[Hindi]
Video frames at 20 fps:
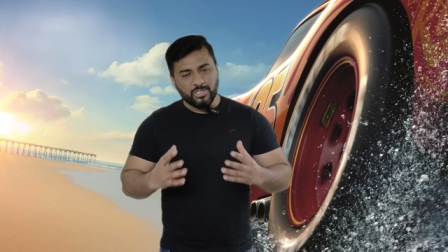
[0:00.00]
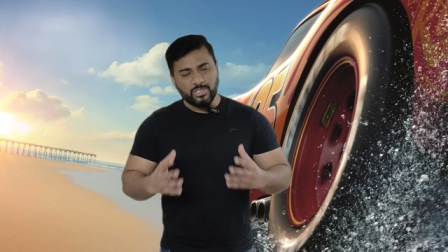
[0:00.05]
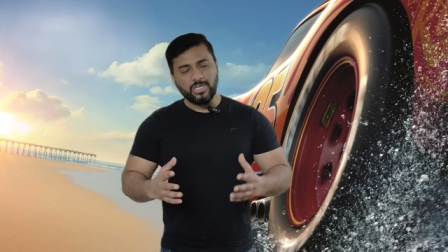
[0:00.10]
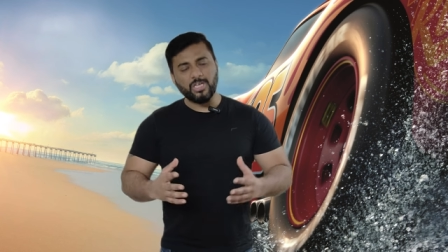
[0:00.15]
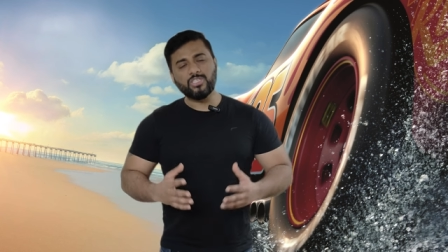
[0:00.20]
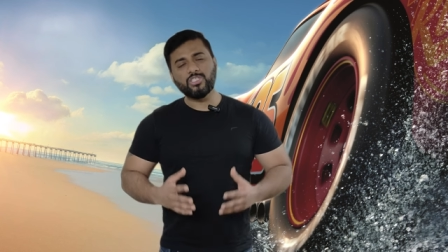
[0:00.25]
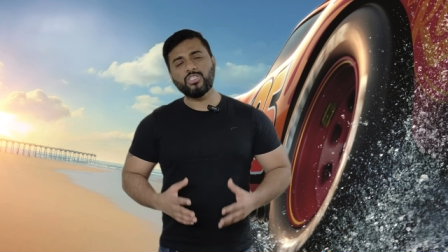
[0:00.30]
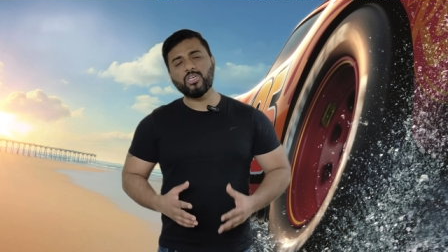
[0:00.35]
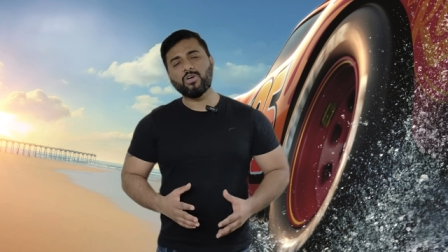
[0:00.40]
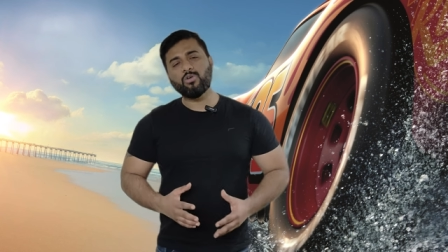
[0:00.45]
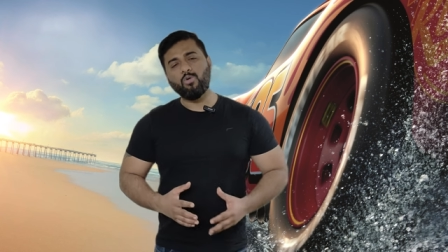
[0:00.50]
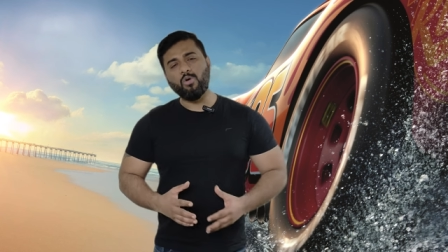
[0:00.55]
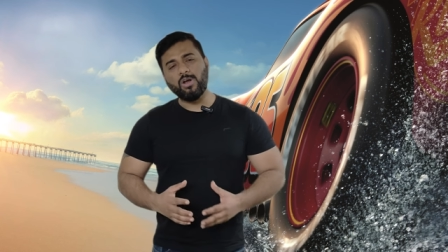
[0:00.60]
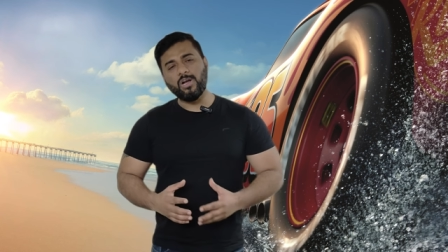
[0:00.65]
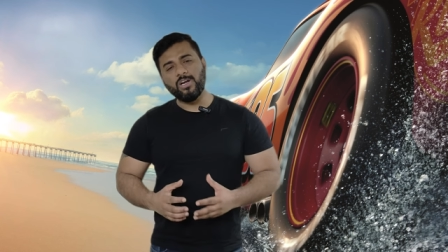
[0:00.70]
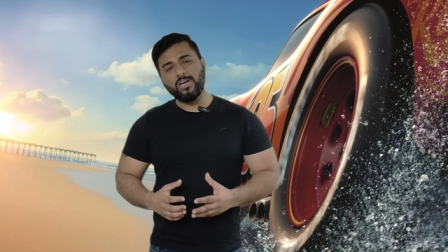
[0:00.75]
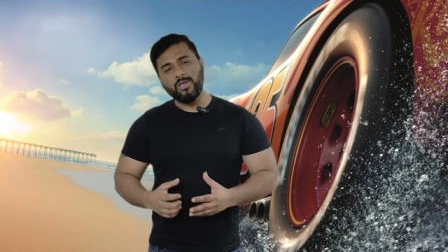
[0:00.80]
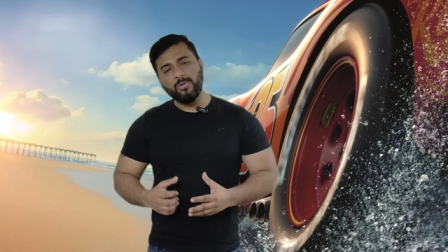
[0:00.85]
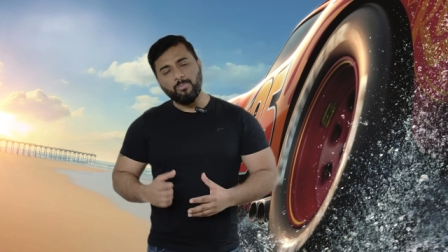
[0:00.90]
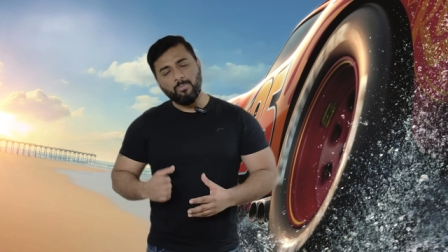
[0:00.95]
स्ट्रक्चर
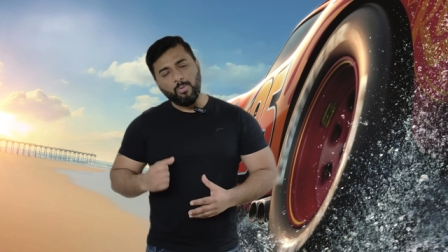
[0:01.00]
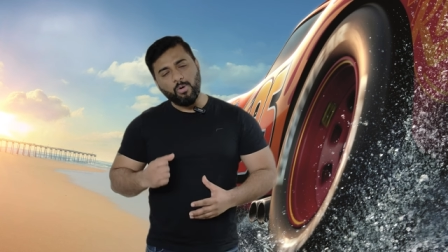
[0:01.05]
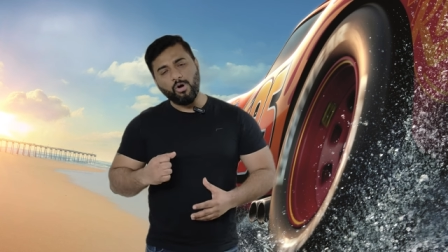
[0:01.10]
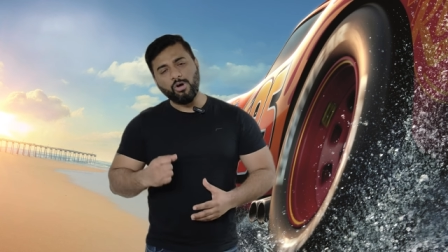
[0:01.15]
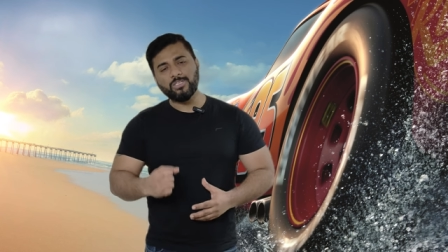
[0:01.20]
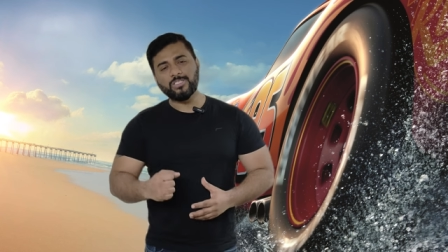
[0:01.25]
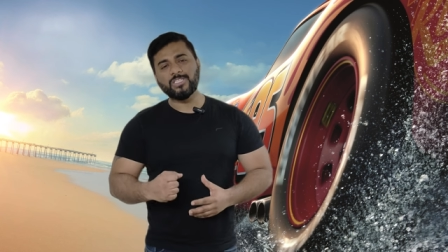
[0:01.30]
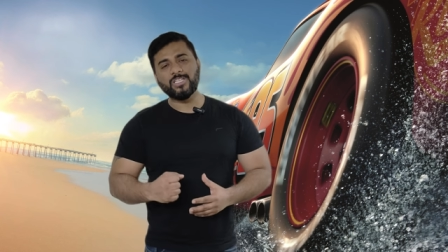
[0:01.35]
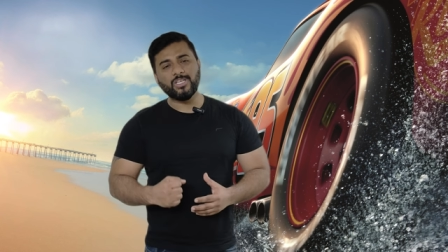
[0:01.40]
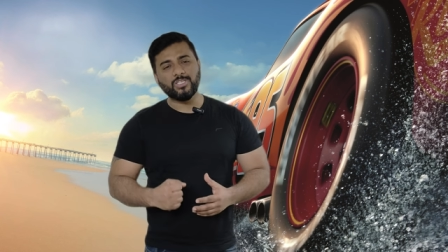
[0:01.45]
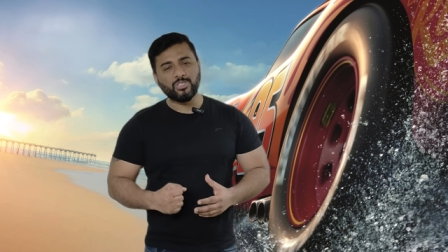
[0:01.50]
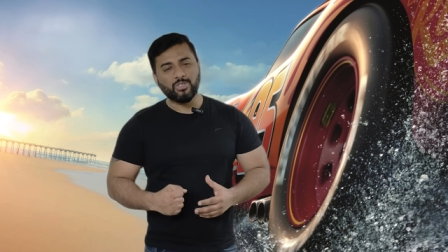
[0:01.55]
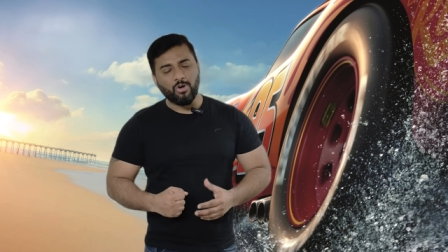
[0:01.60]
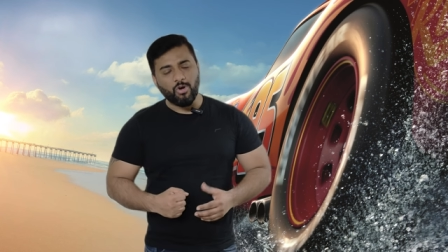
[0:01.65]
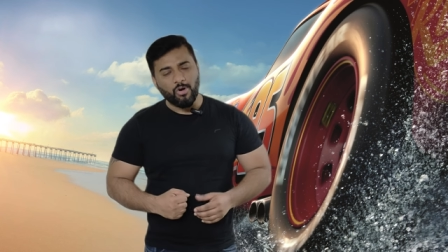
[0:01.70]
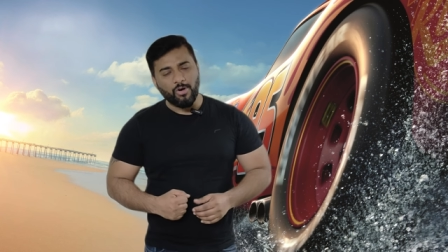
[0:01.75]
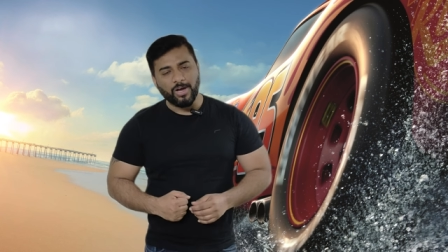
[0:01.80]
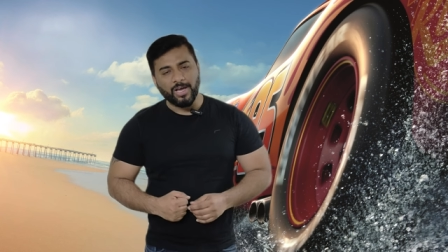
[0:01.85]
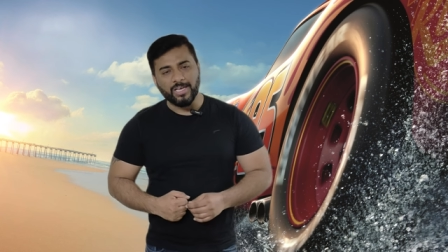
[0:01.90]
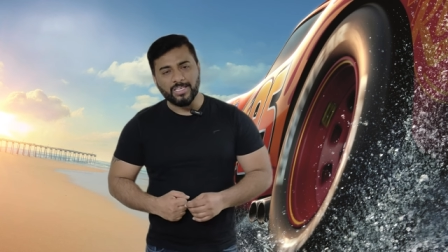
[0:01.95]
क्वालिटी बहुत ज़्यादा
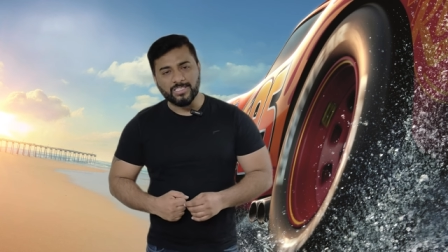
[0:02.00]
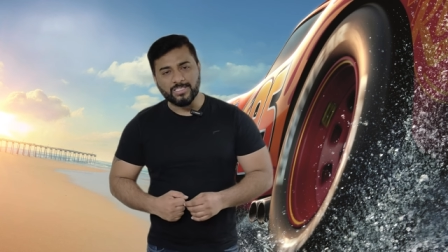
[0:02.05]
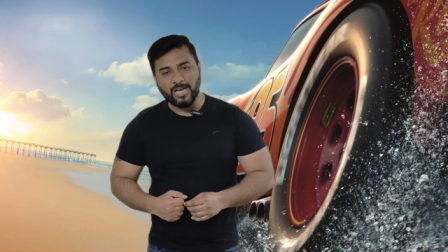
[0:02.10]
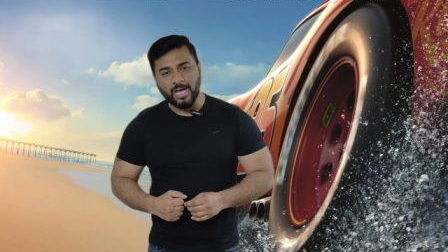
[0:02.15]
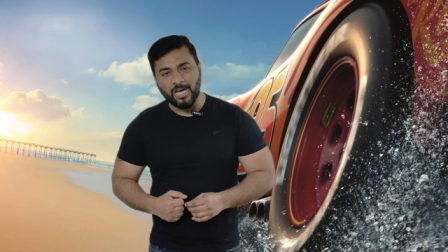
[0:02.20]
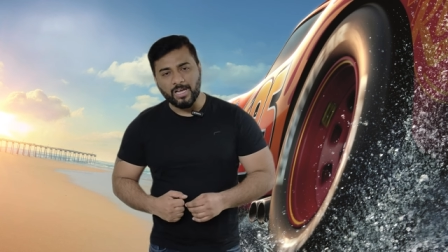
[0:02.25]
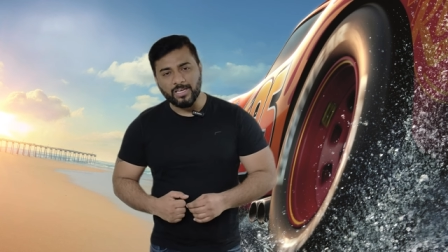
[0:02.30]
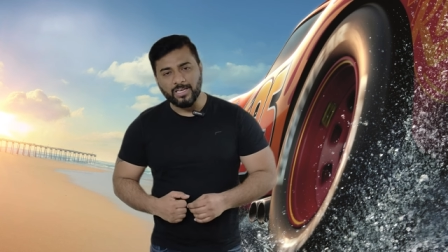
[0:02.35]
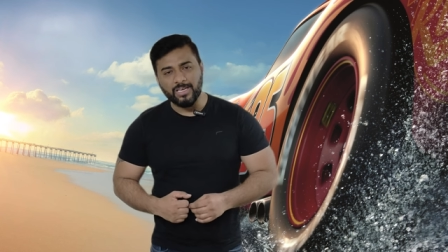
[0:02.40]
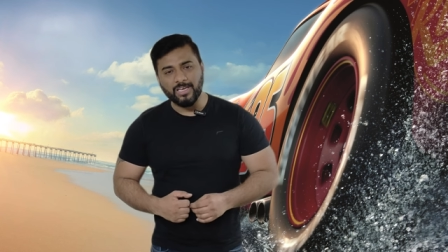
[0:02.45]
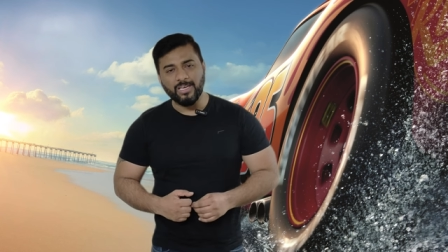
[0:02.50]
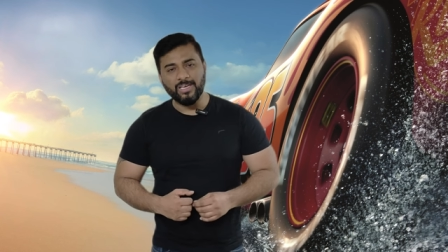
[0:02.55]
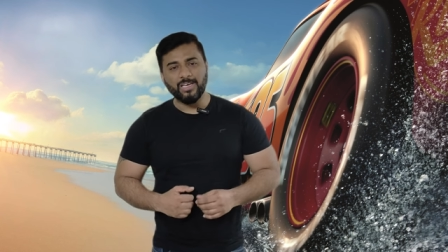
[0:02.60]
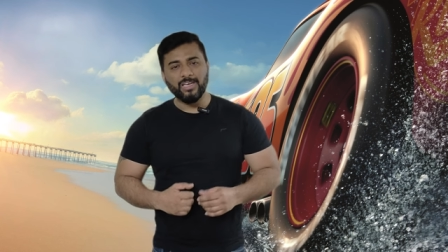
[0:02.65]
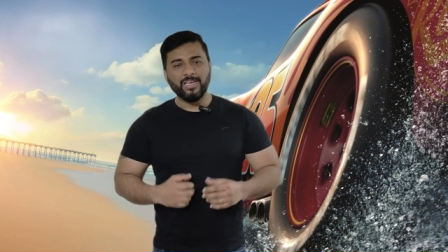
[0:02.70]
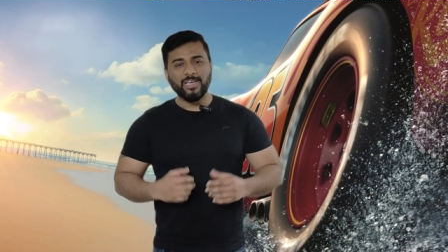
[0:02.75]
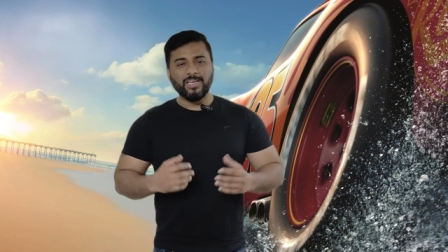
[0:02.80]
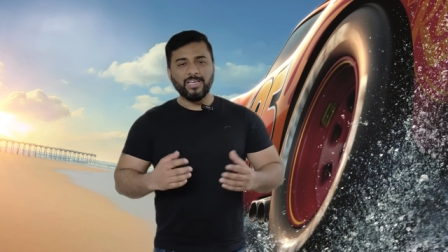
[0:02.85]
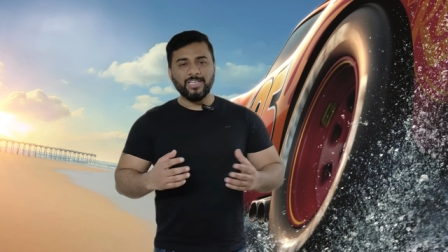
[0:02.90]
स्ट्रॉन्ग है इस कार की